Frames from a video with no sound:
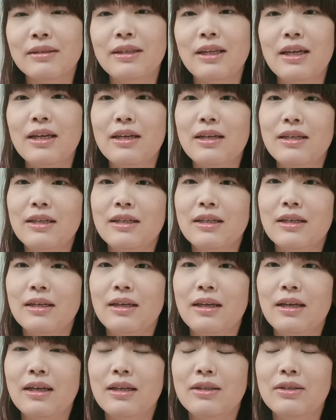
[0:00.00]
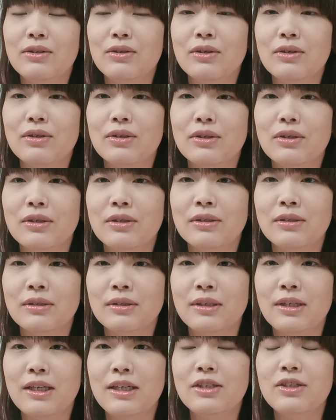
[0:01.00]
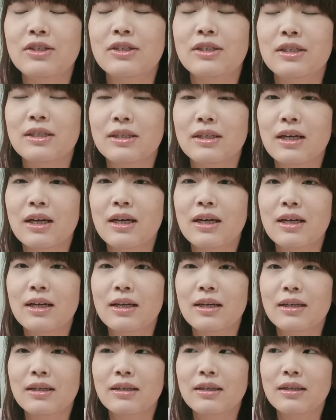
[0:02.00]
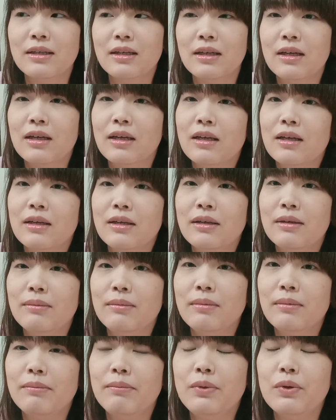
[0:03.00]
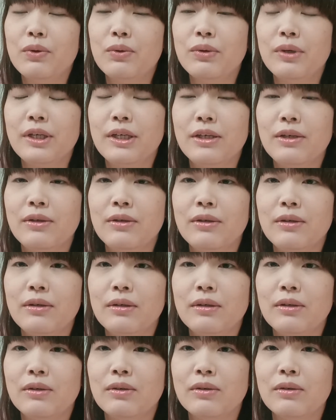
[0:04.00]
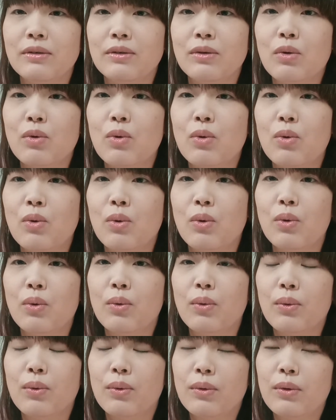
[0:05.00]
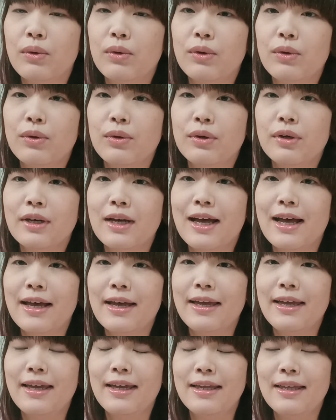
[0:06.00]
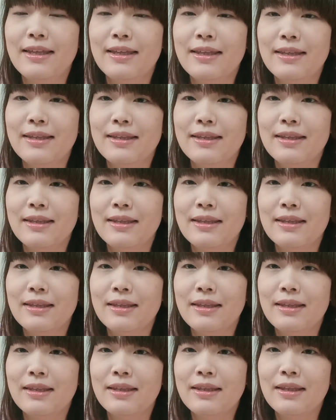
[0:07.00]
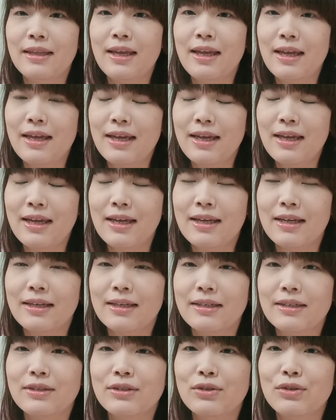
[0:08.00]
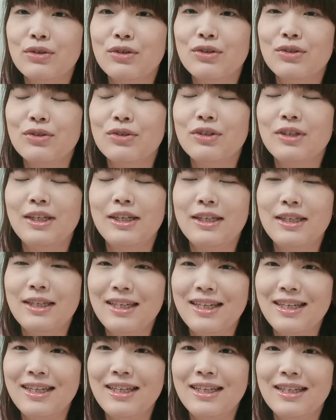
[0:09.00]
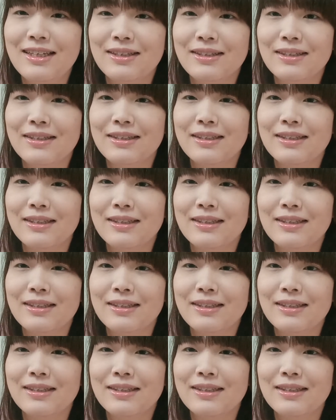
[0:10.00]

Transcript: で、えっといつしか病院を変えて、その時に